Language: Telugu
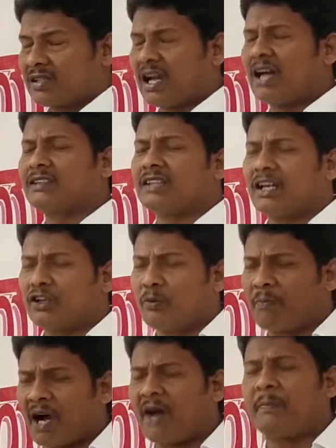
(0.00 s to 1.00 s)
సాతాను
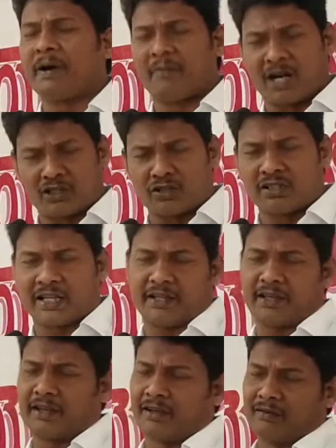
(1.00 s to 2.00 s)
పాపం
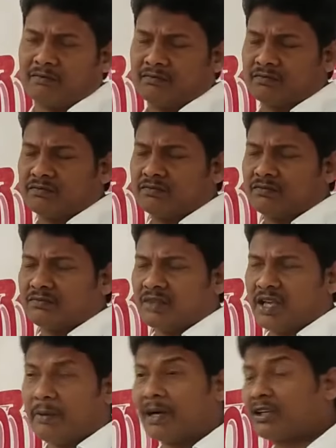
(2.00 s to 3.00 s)
అంటున్నది
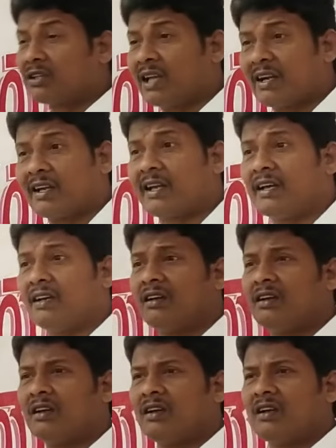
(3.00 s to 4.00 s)
ఏమంటుందండి
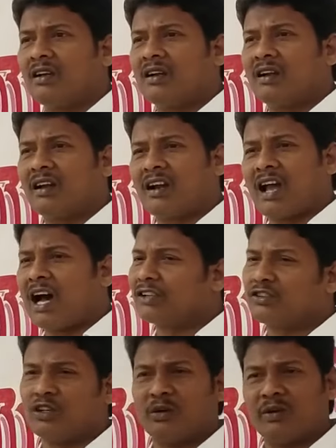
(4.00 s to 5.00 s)

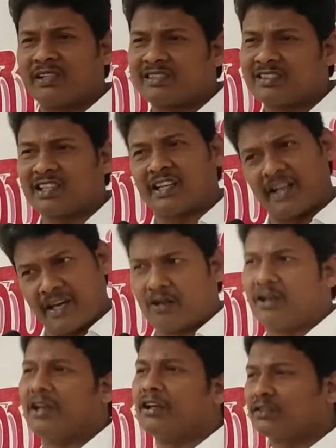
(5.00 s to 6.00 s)
నాతో వస్తే
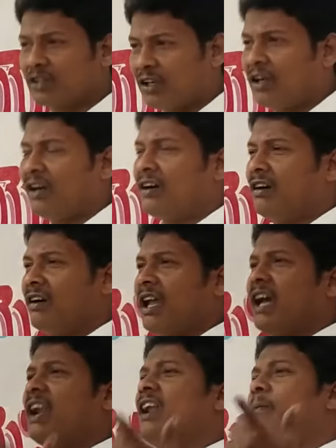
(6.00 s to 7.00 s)
నేను నీతో
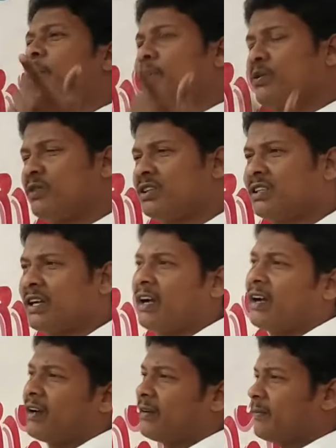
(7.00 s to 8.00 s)
ఎల్లప్పుడూ ఉంటా
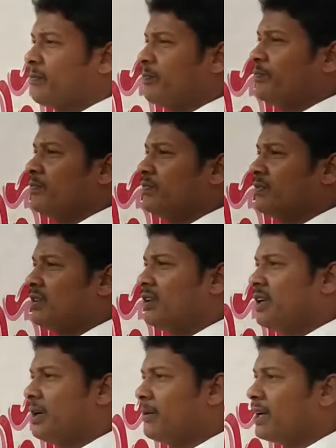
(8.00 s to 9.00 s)

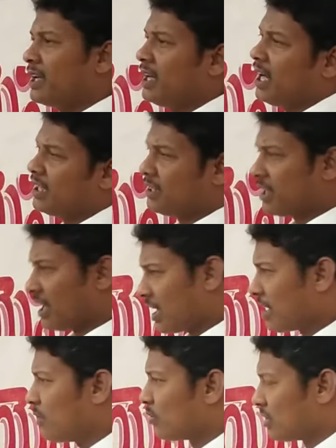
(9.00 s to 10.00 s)
ఏమండి అది
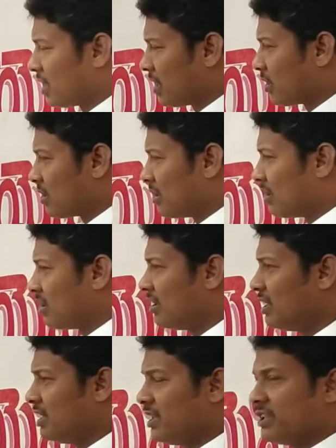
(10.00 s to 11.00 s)
గనక ఉందనుకో
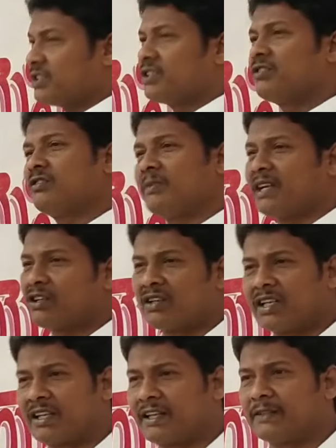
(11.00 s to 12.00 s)
జీవితం
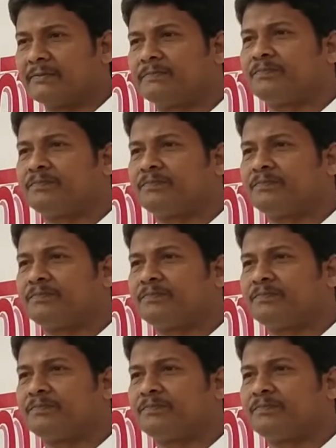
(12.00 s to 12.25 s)
ఎట్లుంటుంది